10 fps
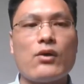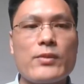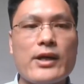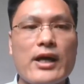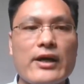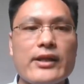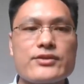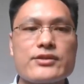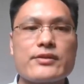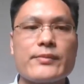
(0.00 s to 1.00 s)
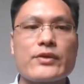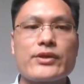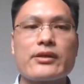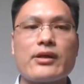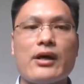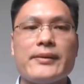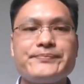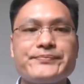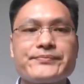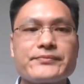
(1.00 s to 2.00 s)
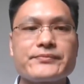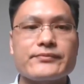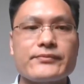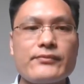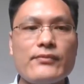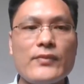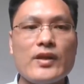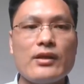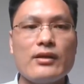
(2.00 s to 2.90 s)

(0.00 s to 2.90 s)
所以，王立明老师在《生命科学五十讲》里边说，